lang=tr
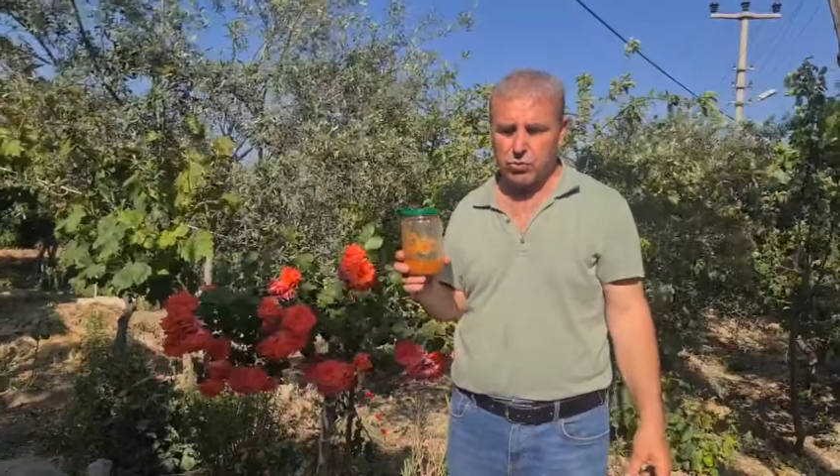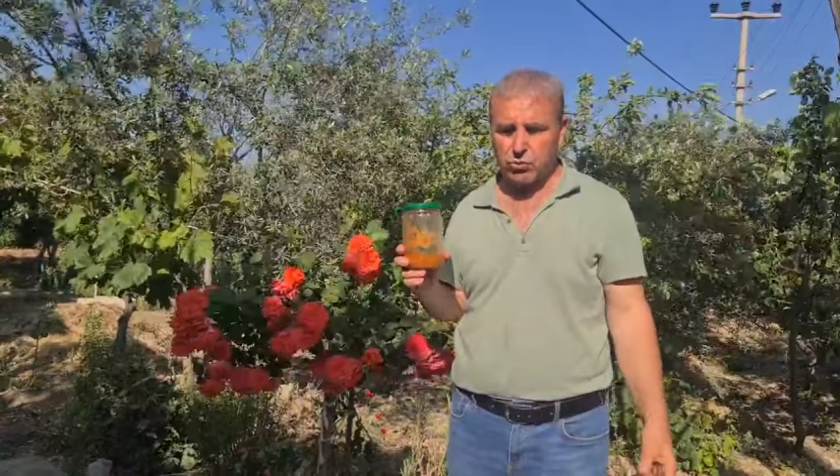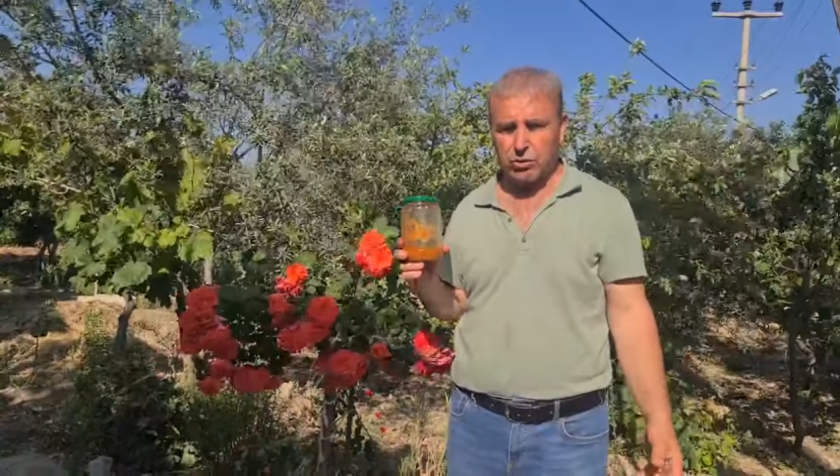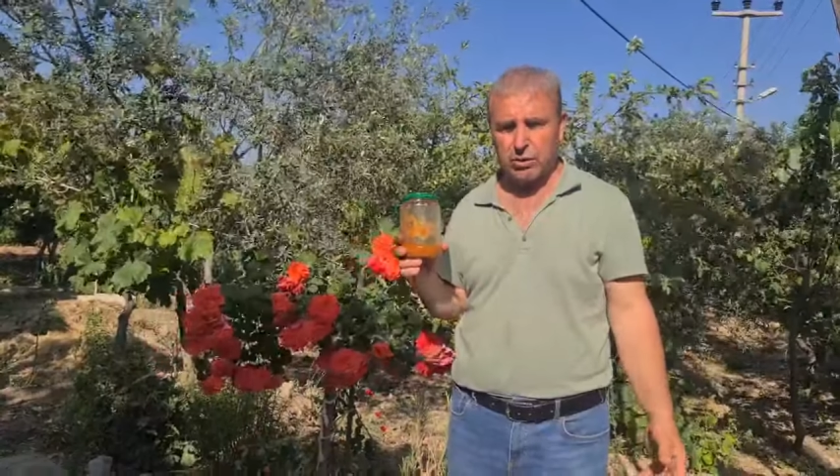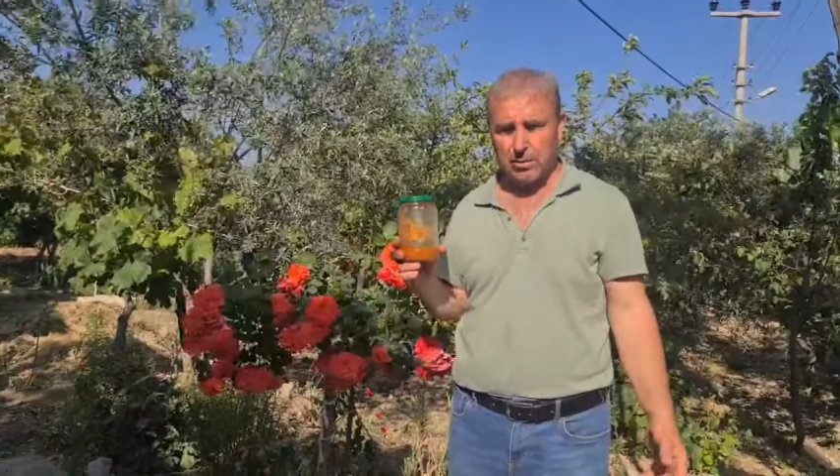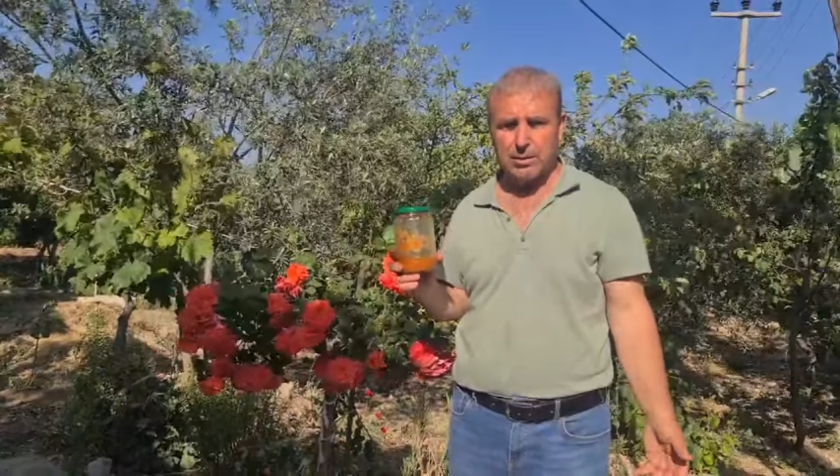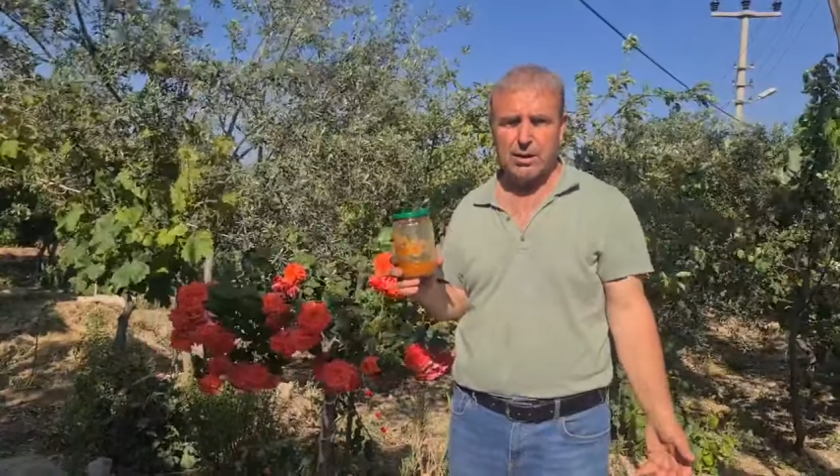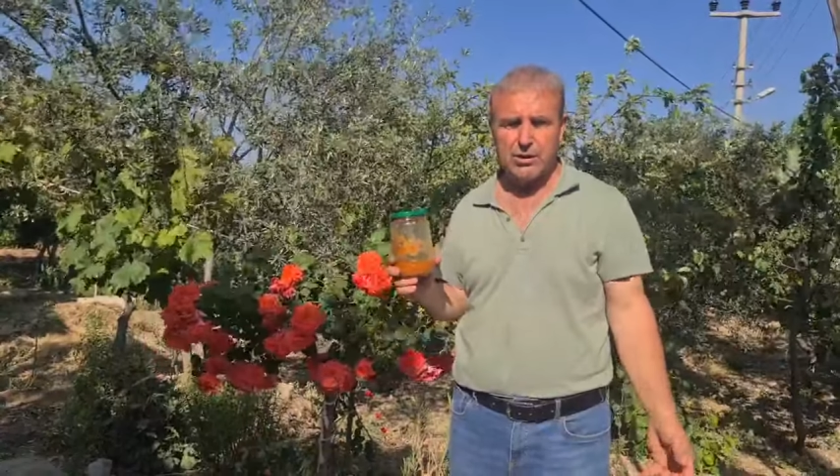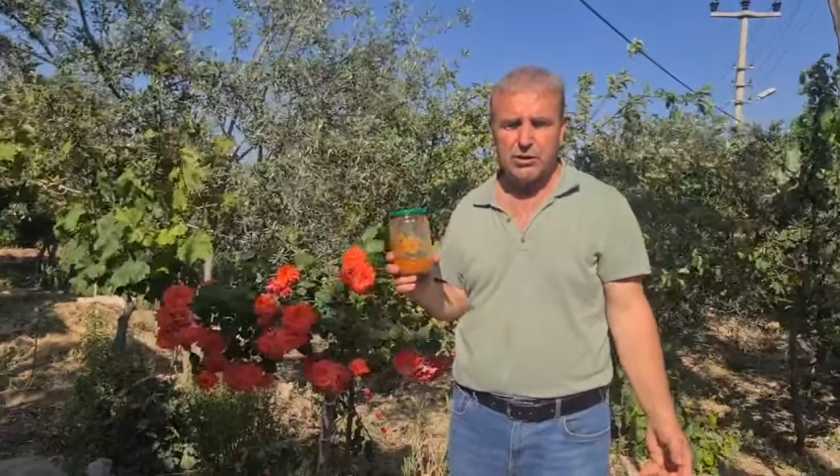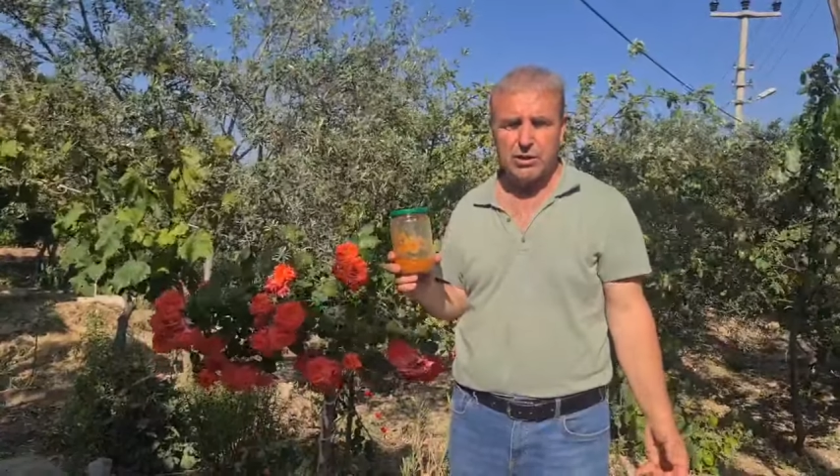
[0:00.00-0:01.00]
Hamken
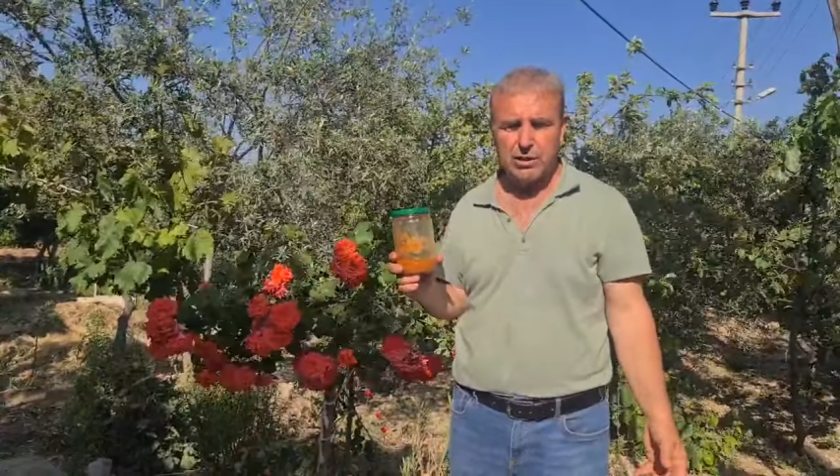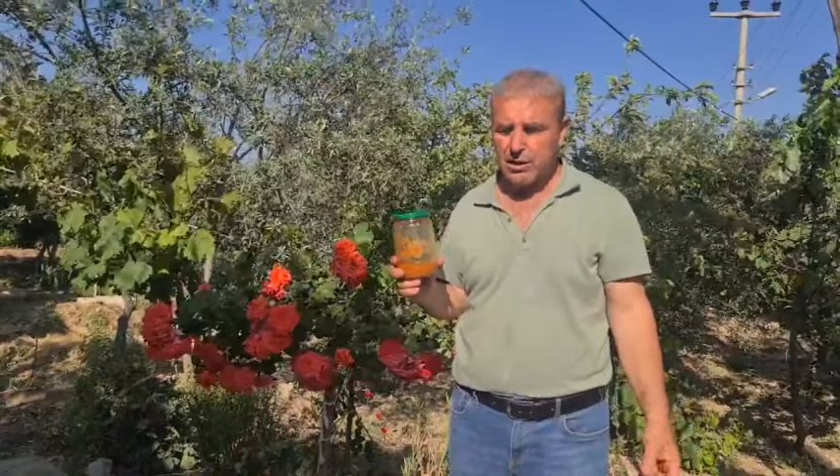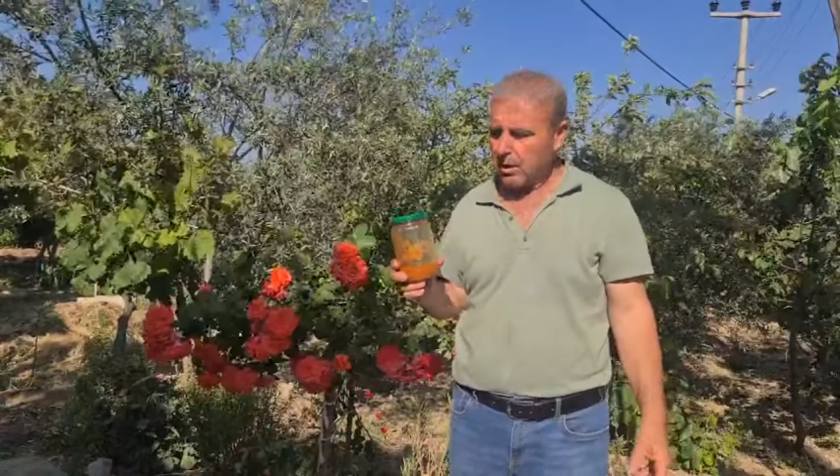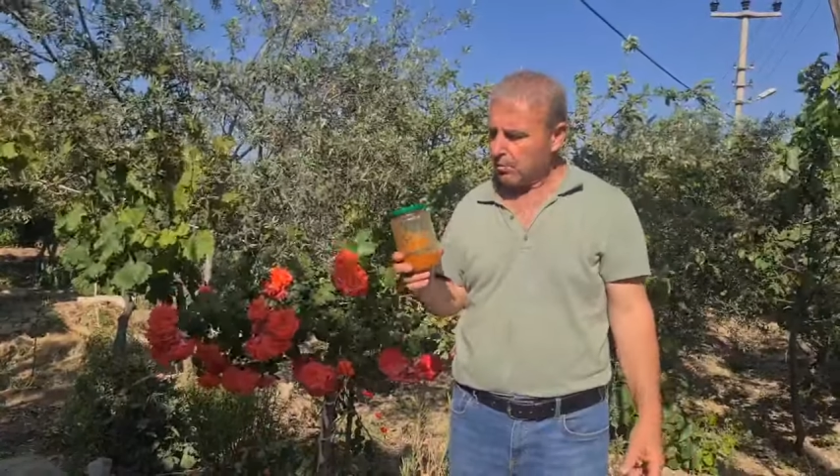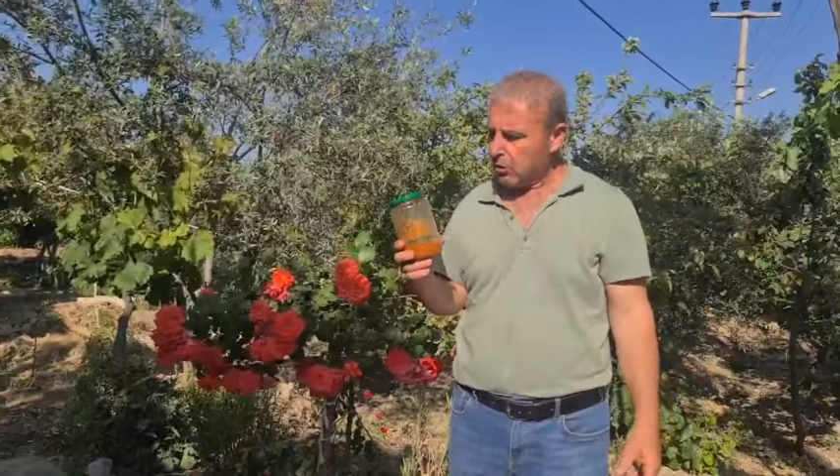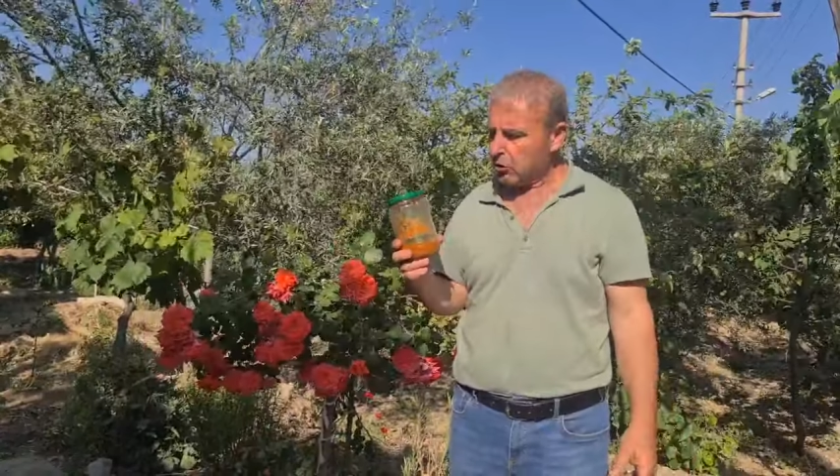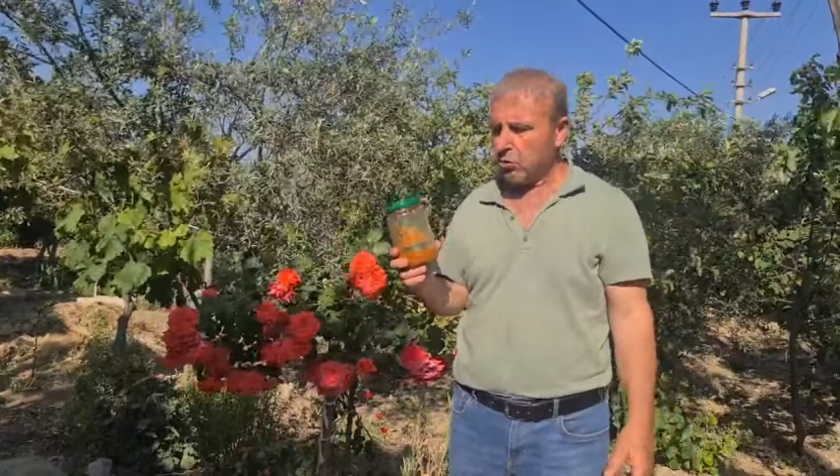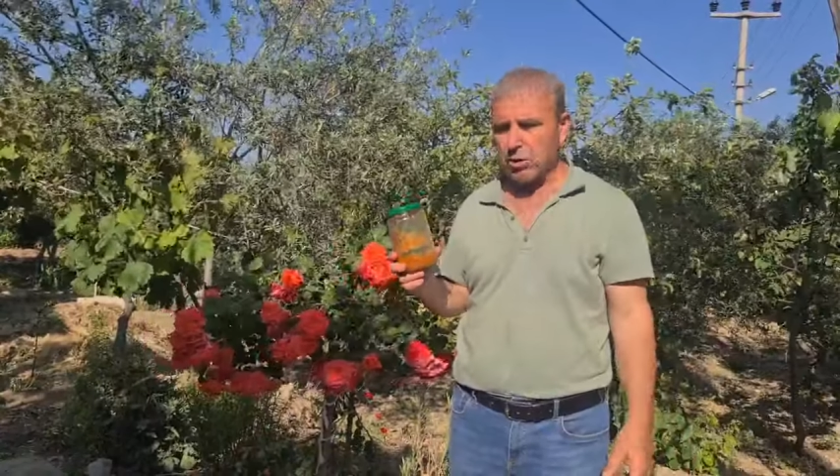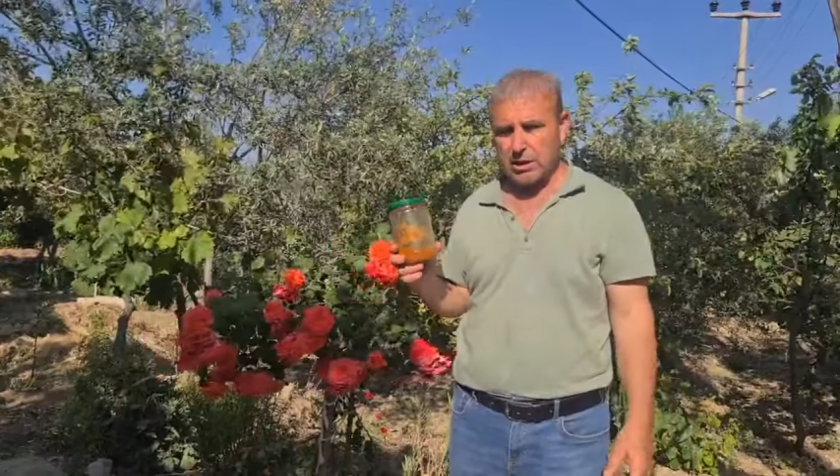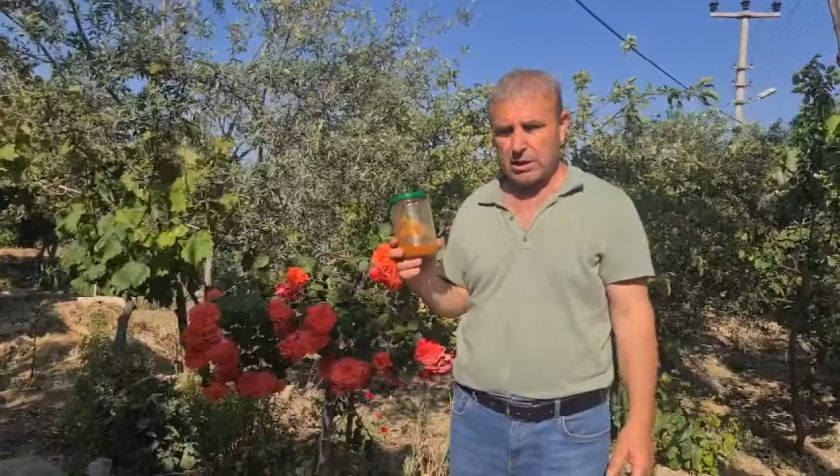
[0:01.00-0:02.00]
yeşil
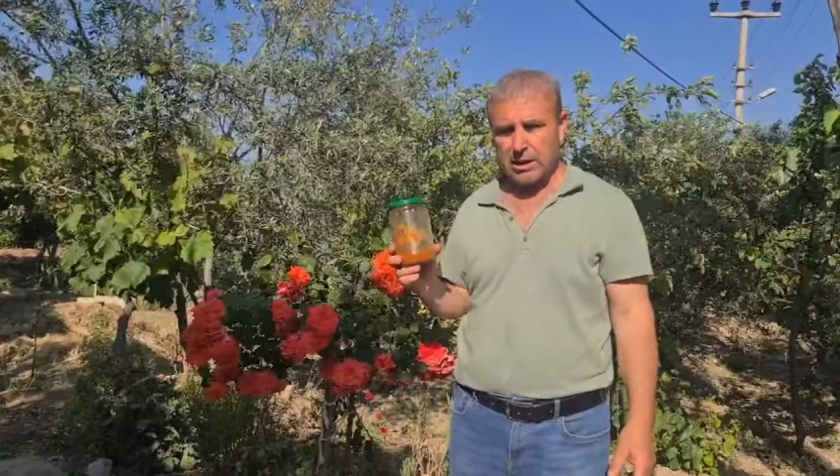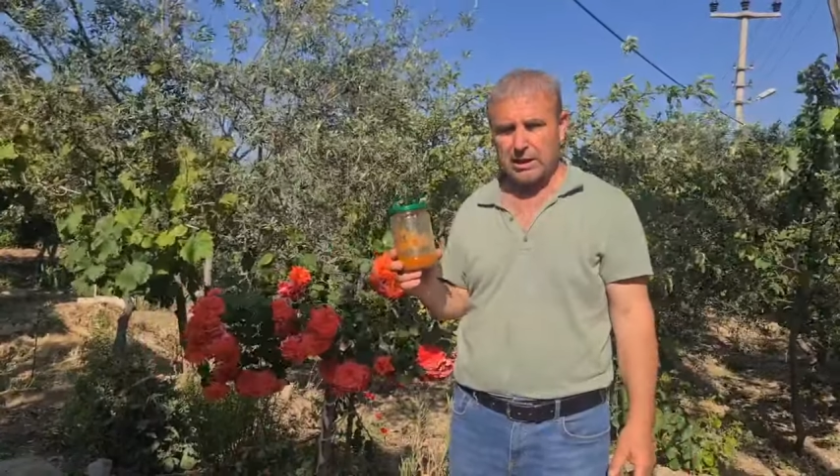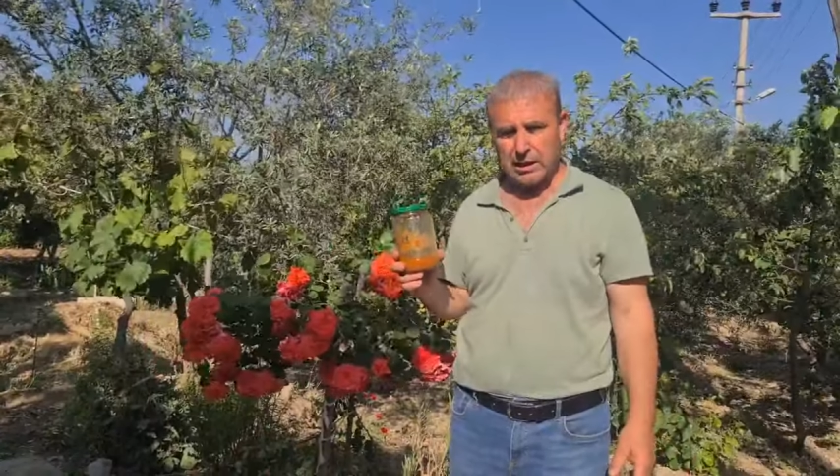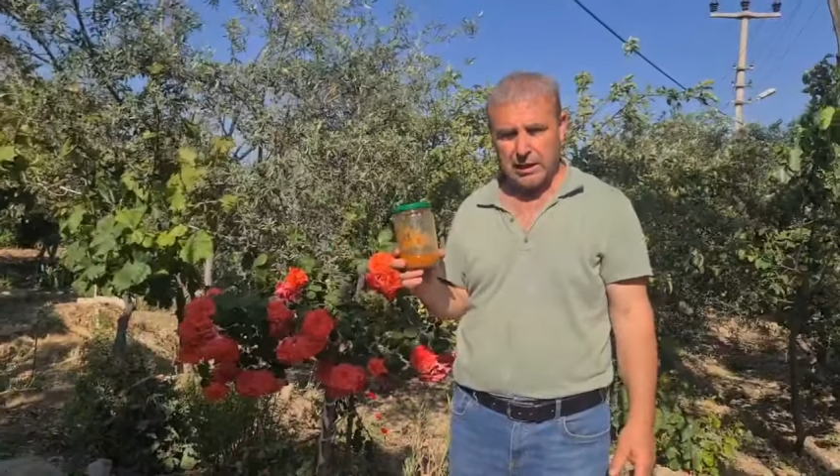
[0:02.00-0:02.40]
olgunlaştığında sarı